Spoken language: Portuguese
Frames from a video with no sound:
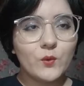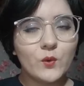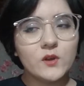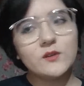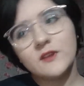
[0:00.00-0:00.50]

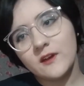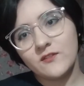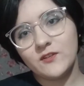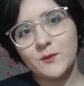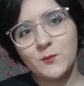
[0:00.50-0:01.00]
quando eu
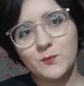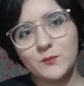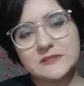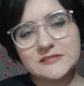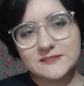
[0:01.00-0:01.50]
tava
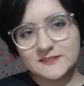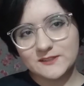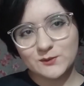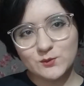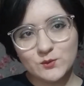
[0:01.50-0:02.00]

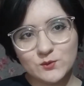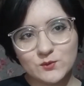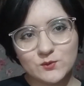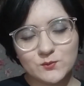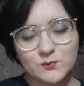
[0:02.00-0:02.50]
pesquisando
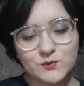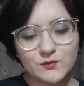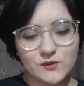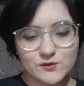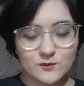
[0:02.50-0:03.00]
pro
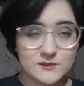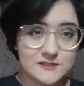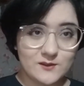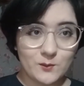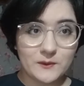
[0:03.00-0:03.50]
vídeo do
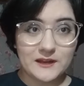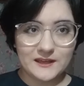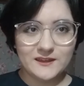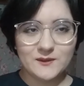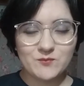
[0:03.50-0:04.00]
Stan Romanek,